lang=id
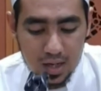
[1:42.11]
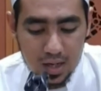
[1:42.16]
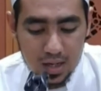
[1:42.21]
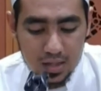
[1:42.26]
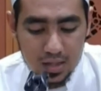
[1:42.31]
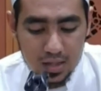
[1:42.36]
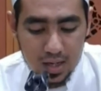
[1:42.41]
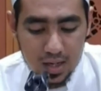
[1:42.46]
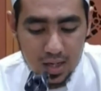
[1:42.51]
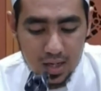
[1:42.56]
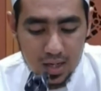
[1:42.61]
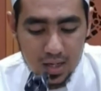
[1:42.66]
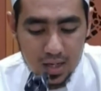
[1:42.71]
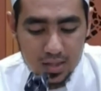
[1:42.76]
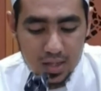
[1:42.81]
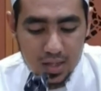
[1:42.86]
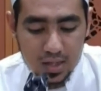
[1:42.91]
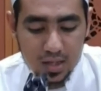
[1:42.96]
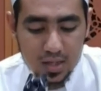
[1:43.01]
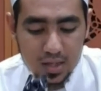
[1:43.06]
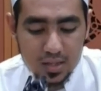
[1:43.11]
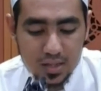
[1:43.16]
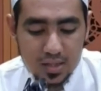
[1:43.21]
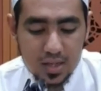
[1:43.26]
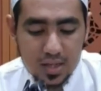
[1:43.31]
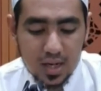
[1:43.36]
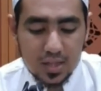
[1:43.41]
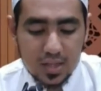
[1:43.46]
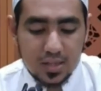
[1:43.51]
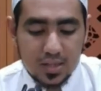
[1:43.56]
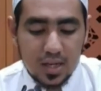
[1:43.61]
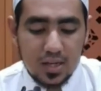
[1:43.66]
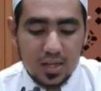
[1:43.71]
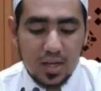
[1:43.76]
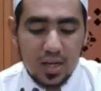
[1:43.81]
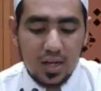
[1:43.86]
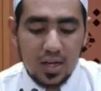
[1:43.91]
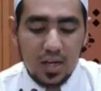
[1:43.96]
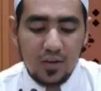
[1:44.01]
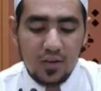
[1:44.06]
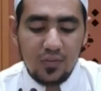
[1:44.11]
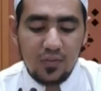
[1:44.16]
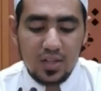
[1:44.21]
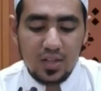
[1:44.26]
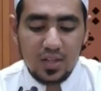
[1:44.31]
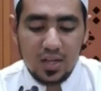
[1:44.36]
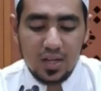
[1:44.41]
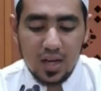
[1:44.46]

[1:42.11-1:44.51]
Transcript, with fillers: dalalatan qati'atan ala fadli